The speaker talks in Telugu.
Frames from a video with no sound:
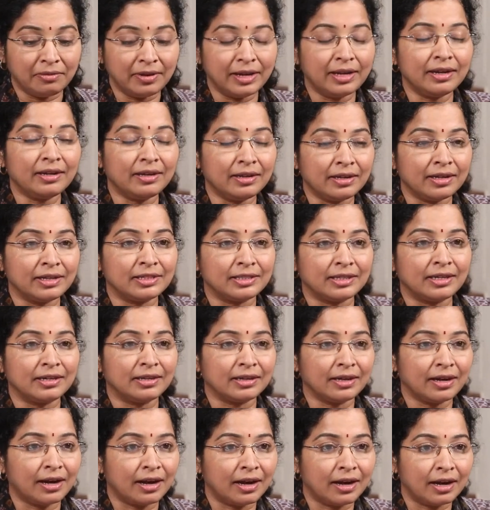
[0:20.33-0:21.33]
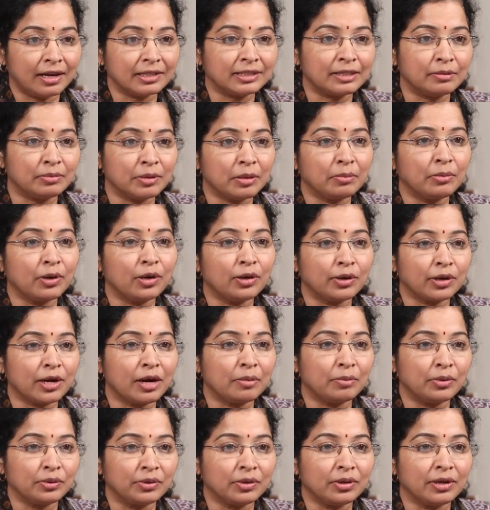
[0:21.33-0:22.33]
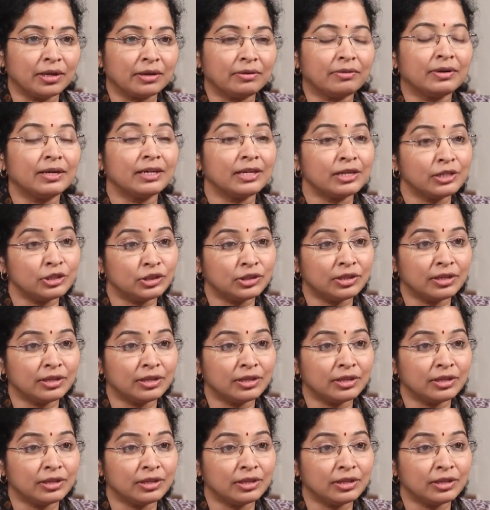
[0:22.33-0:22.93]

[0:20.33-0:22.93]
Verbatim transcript: వెరీ రీసెంట్గా సెప్టెంబర్లో రాబోతున్నటువంటి